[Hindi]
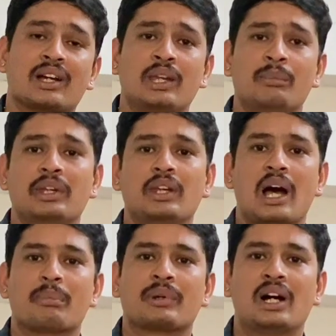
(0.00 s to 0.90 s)
कहीं भी
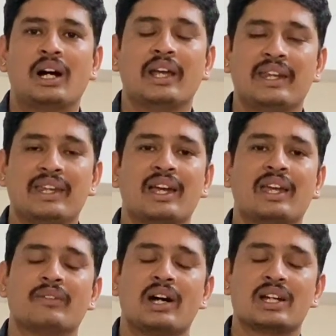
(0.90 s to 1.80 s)
आपका एरिया
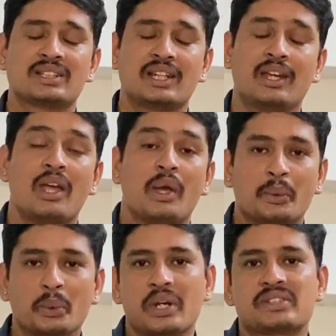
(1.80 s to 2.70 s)
है वहां से
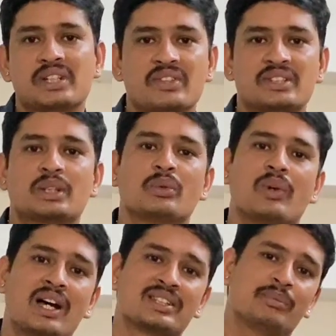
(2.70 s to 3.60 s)
कुरियर सर्विस है तो
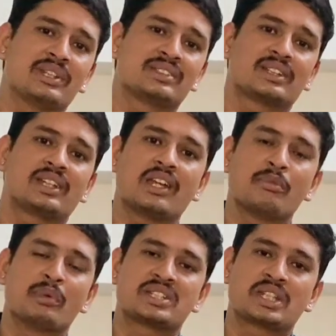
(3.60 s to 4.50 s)
वहां से भेज सकते
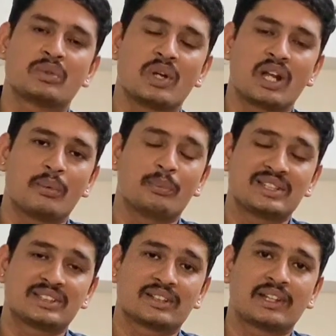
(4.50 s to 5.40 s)
हैं बस के द्वारा
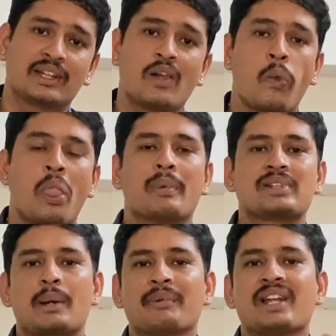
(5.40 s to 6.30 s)
भेज सकते हैं
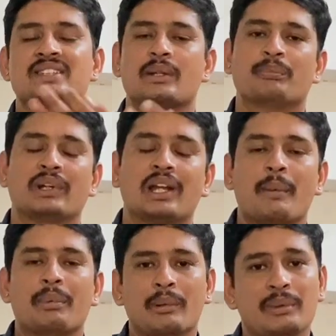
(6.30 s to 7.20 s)
बस अपना सैंपल
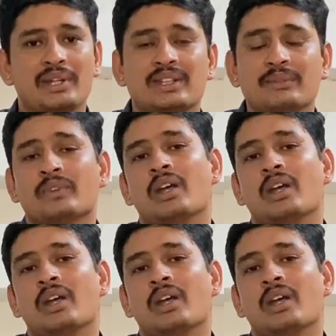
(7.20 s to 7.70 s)
आप हमें भेजें